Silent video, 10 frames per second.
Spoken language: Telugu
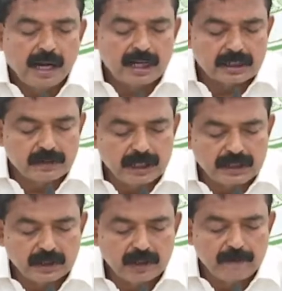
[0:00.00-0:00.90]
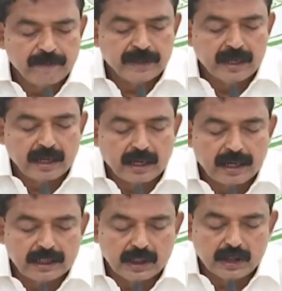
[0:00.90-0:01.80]
ఆగస్టు మాసంలో
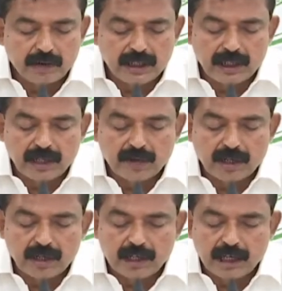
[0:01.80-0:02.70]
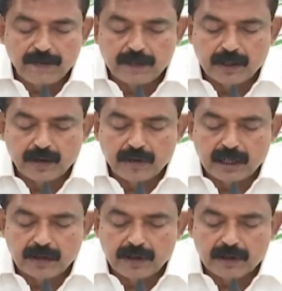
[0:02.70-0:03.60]
రైతులకు వడ్డీ లేని రుణాలు ఖరీఫ్కి రెండు
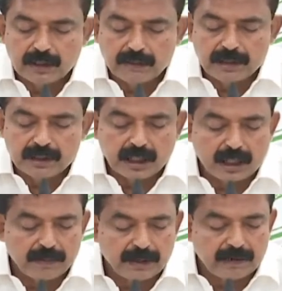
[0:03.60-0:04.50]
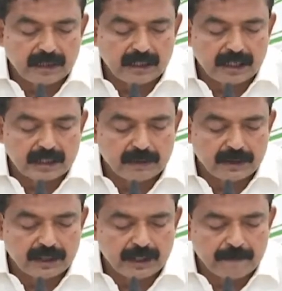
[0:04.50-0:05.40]
వేల ఇరవై సంబంధించి దాదాపు ఇరవై ఐదు లక్షల
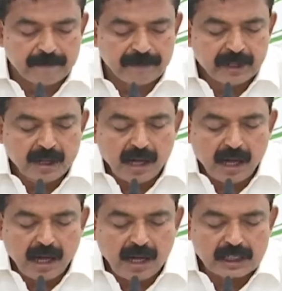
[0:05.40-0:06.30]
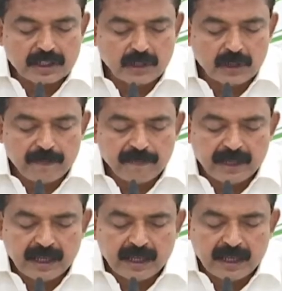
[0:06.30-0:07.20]
మందికి ఆగస్టులో
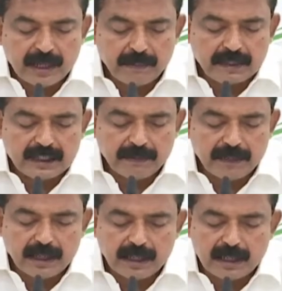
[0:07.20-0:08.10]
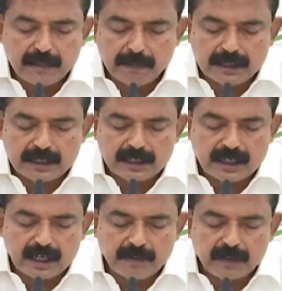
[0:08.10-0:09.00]
ఎంఎస్ఎంఈ అంటే మధ్య
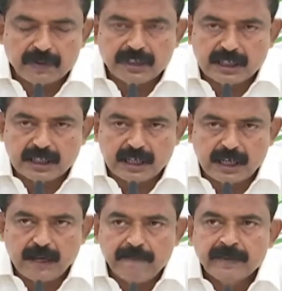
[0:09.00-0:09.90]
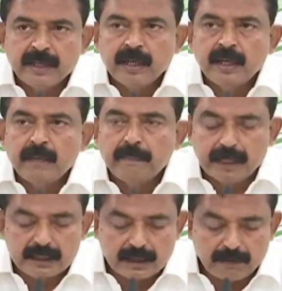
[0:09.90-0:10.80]
తరహా మరియు చిన్న తరహా
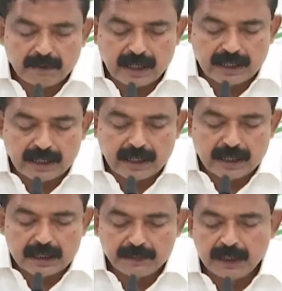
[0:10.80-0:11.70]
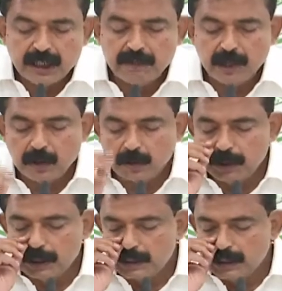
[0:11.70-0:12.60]
పరిశ్రమల వారికి స్పిన్నింగ్ మిల్లుకు
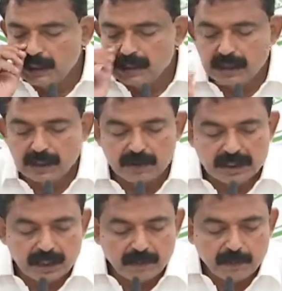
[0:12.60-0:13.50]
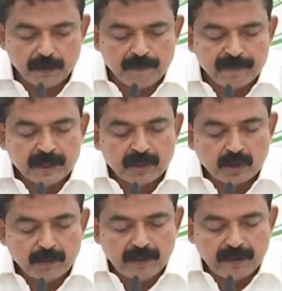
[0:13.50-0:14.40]
ఇండస్ట్రియల్ ఇన్సెంటివ్ల చెల్లింపు
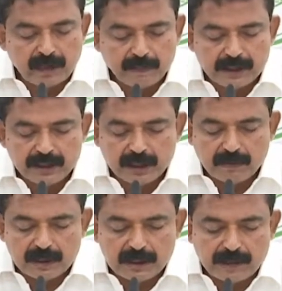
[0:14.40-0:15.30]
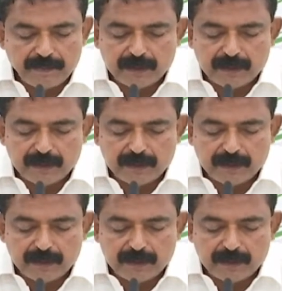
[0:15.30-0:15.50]
తొమ్మిది వేల పైచిలుకు మంది